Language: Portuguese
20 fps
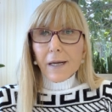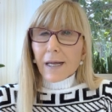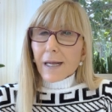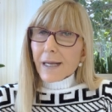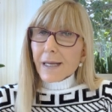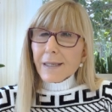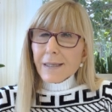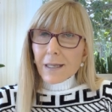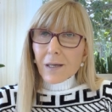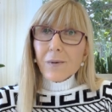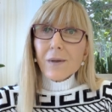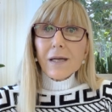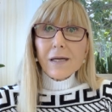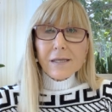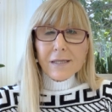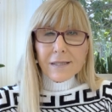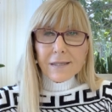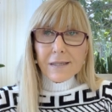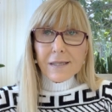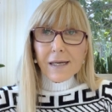Então quer
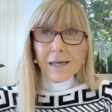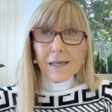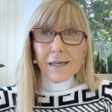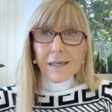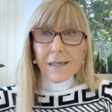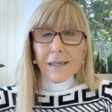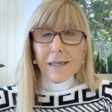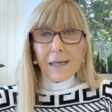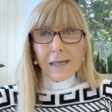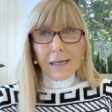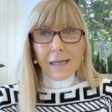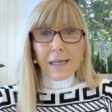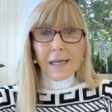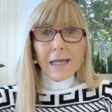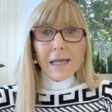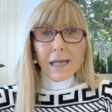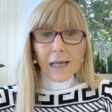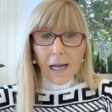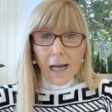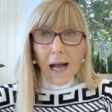dizer
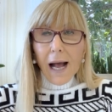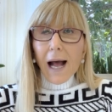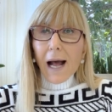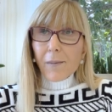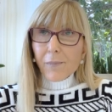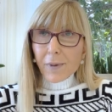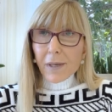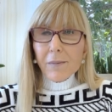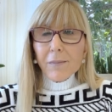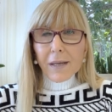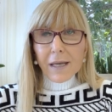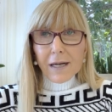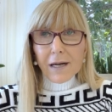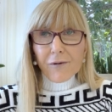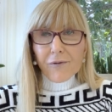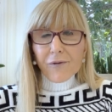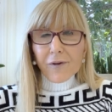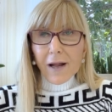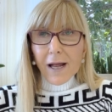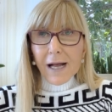que a primeira
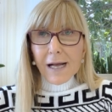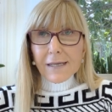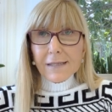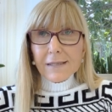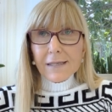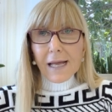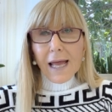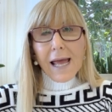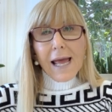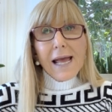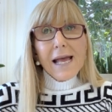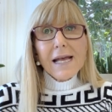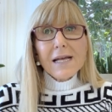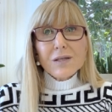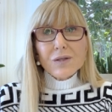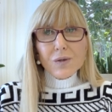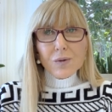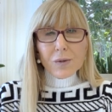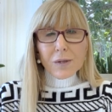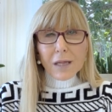frase é
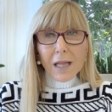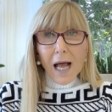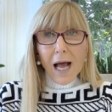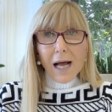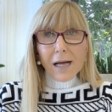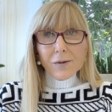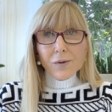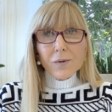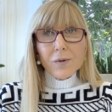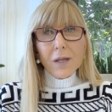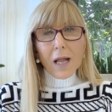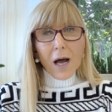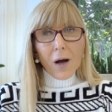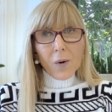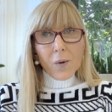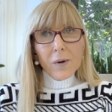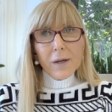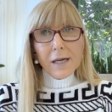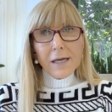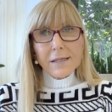resultado da
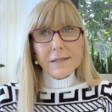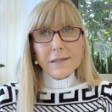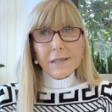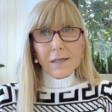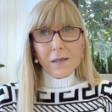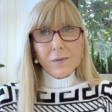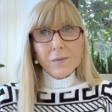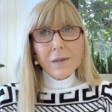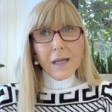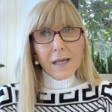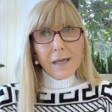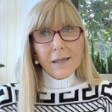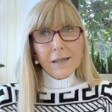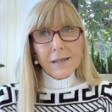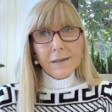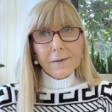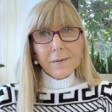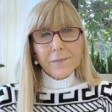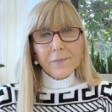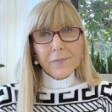oração
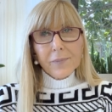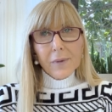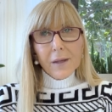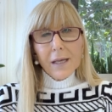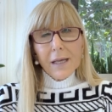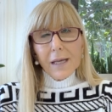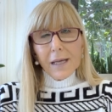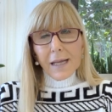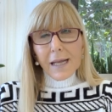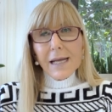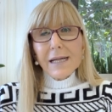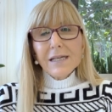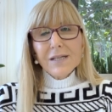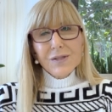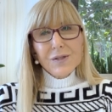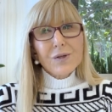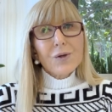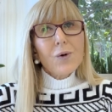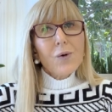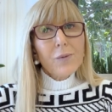dele. Ele
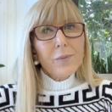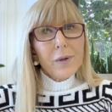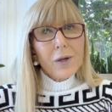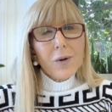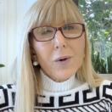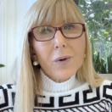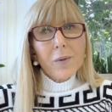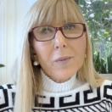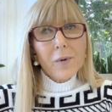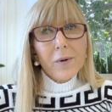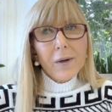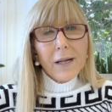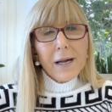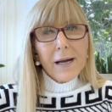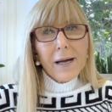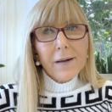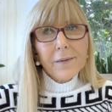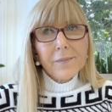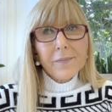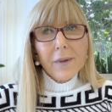soube como
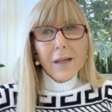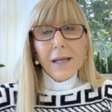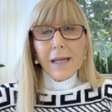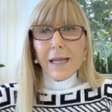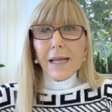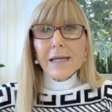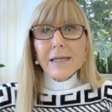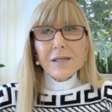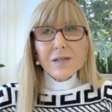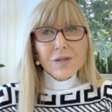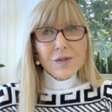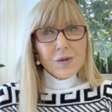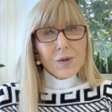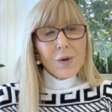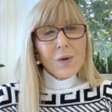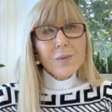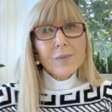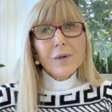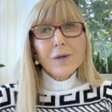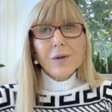orar, ele
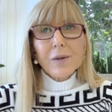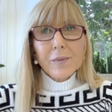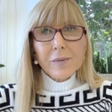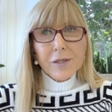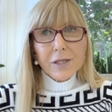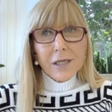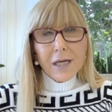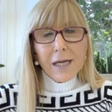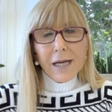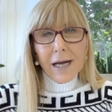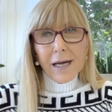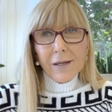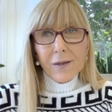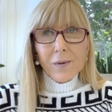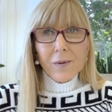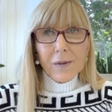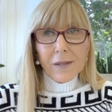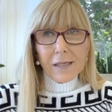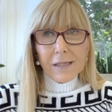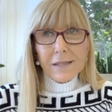soube como chegar no
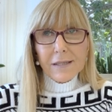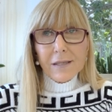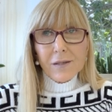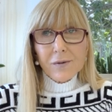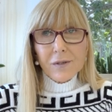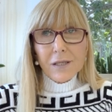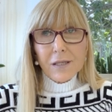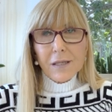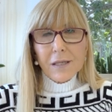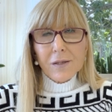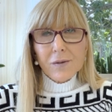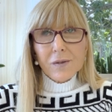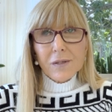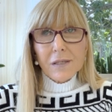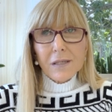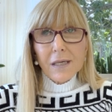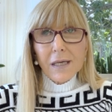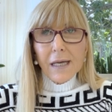coração de Deus.